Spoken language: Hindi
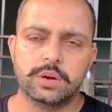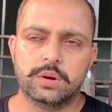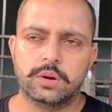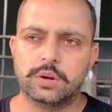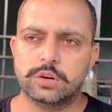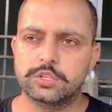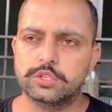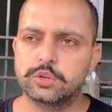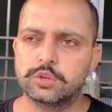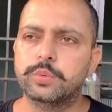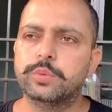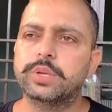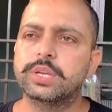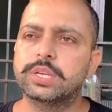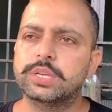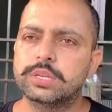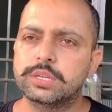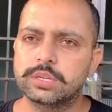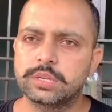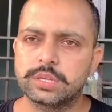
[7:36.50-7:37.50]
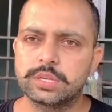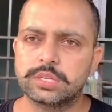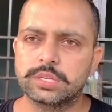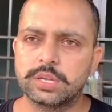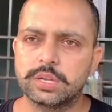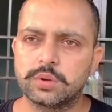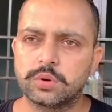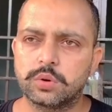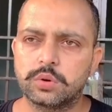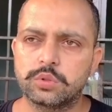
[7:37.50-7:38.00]
और जो भी
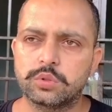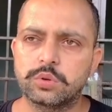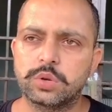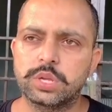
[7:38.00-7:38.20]
इसकी ग्रोथ